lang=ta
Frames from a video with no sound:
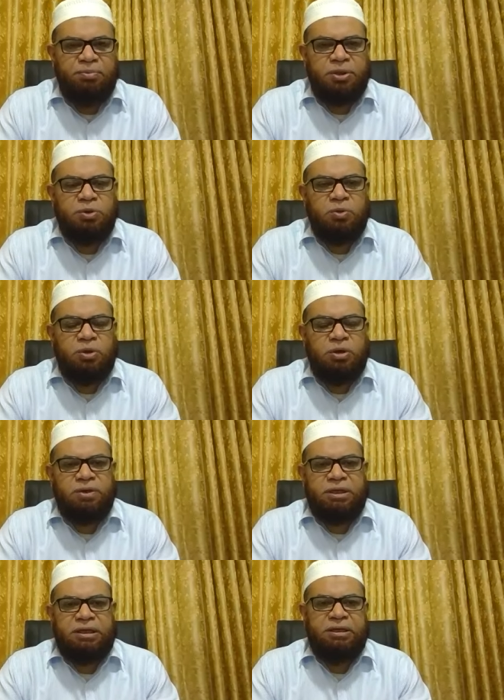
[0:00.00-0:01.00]
பெற்றுக்கொள்ள
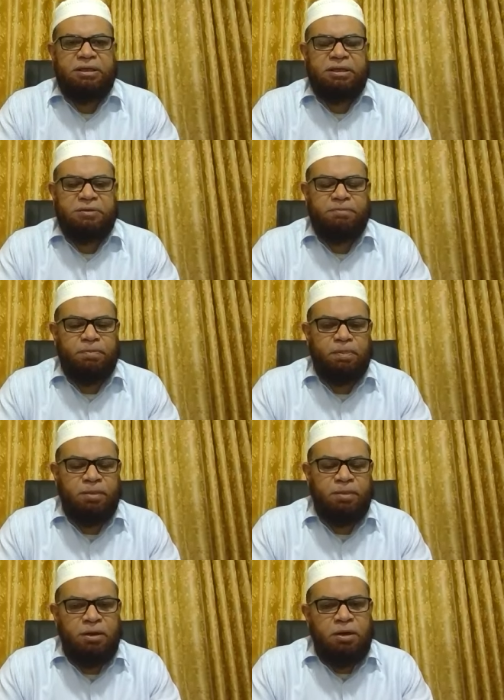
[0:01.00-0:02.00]
வேண்டியிருக்கிறது
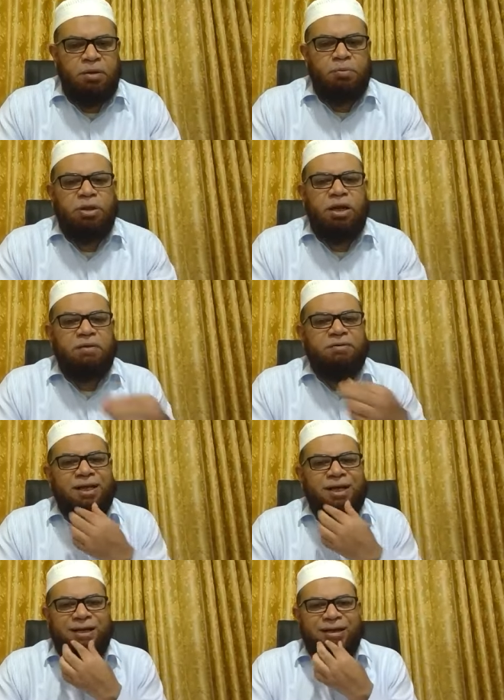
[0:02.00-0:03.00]

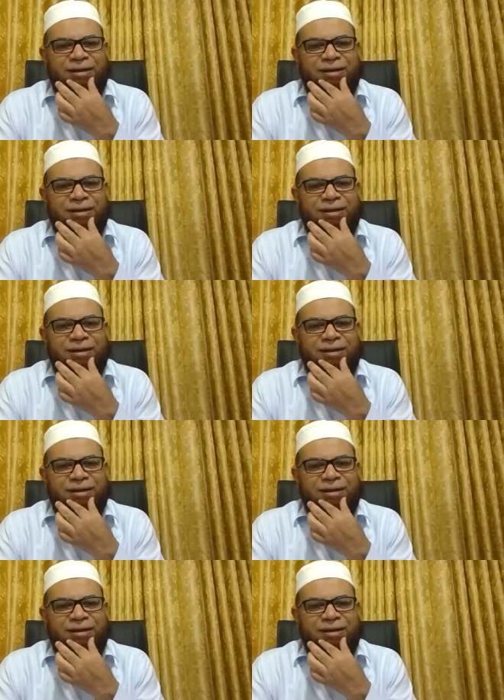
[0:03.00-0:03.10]
முதலாவதாக